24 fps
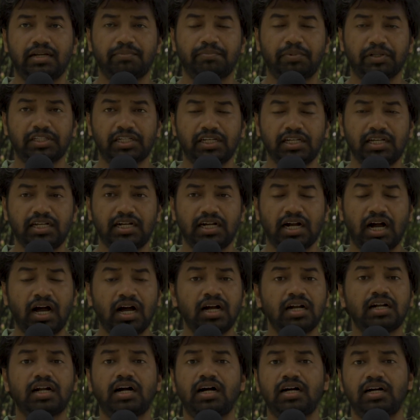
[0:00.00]
पता नहीं
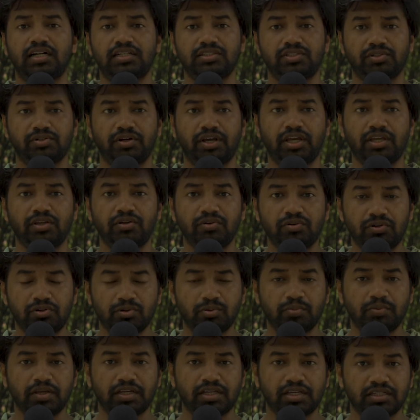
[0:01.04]
कहाँ कहाँ जो है
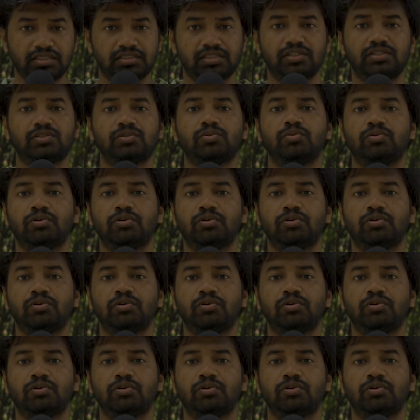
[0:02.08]
यूट्यूब के किस किस